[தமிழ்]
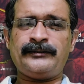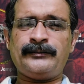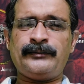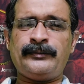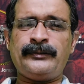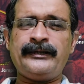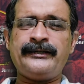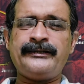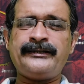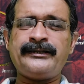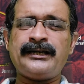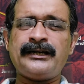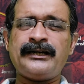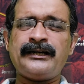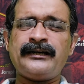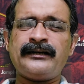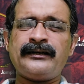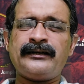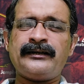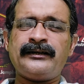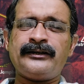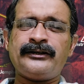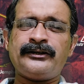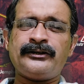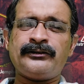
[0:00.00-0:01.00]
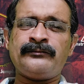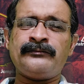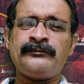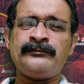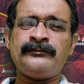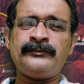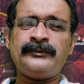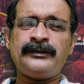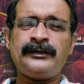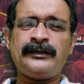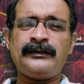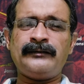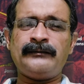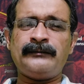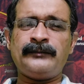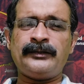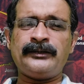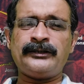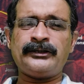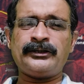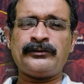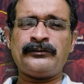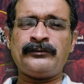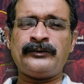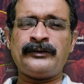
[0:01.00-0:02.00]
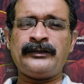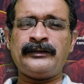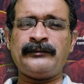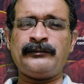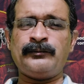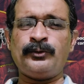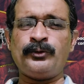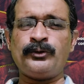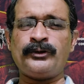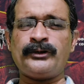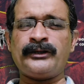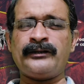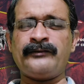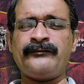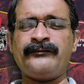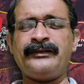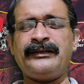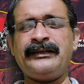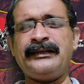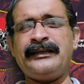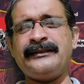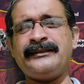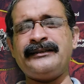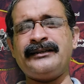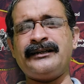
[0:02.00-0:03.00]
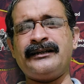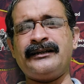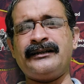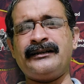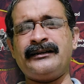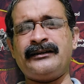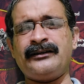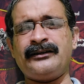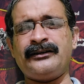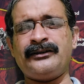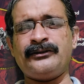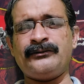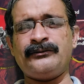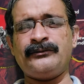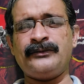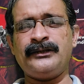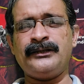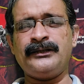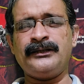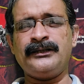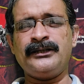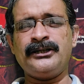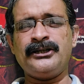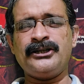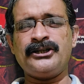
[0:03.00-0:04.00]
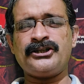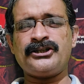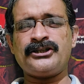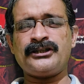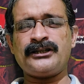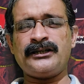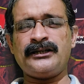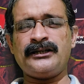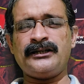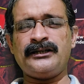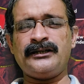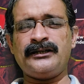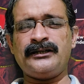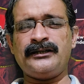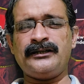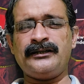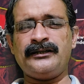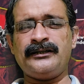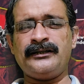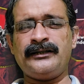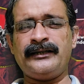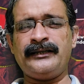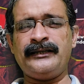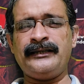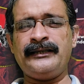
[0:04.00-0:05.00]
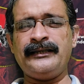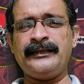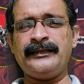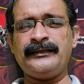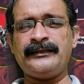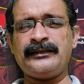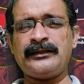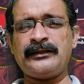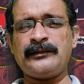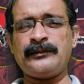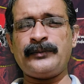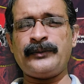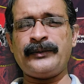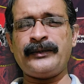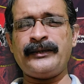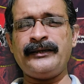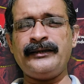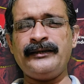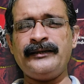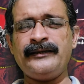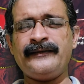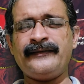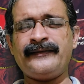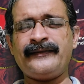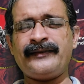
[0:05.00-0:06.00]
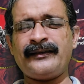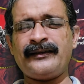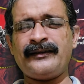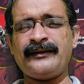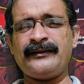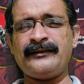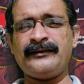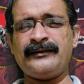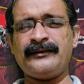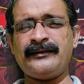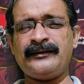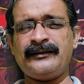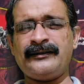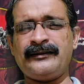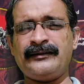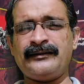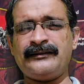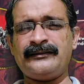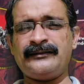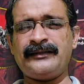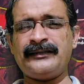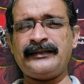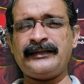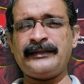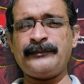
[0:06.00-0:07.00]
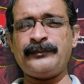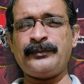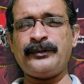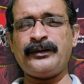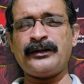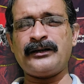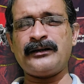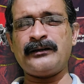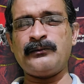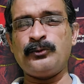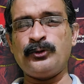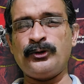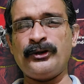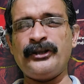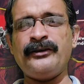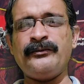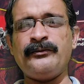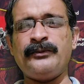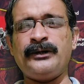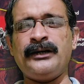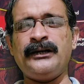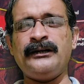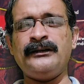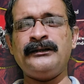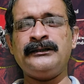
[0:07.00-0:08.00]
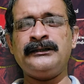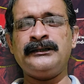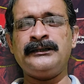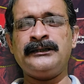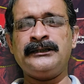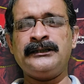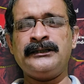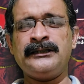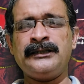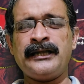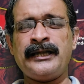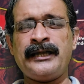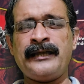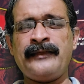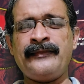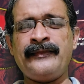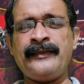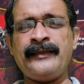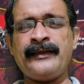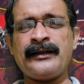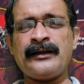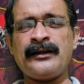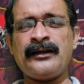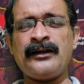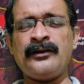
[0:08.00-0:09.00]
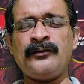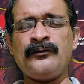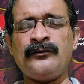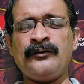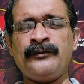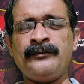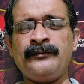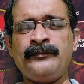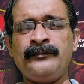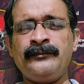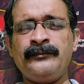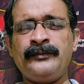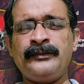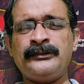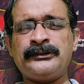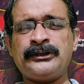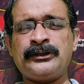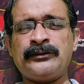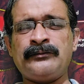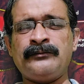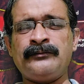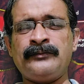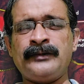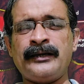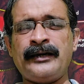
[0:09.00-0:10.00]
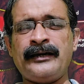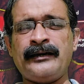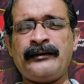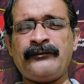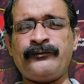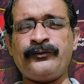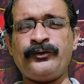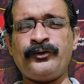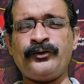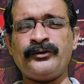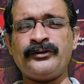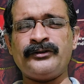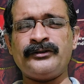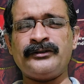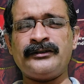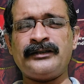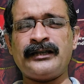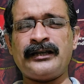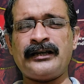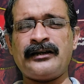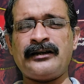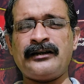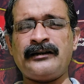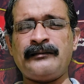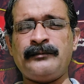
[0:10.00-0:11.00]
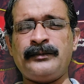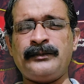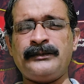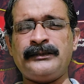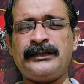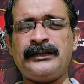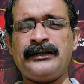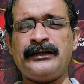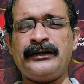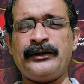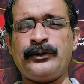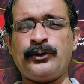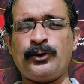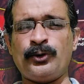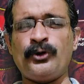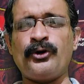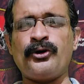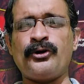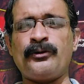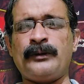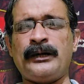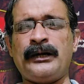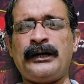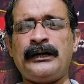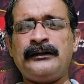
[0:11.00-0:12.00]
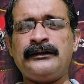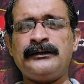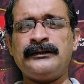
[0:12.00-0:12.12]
பிரிட்ஜாக இருக்கட்டும் மற்றும் அந்த பூட்டான் வில்லேஜாக இருக்கட்டும் இந்திய தரப்பை தட்டி பார்க்க முடியுமா இந்திய இராணுவம் மற்றும் ஏர்ஃபோர்ஸ் தக்க பதிலடி கொடுக்குமா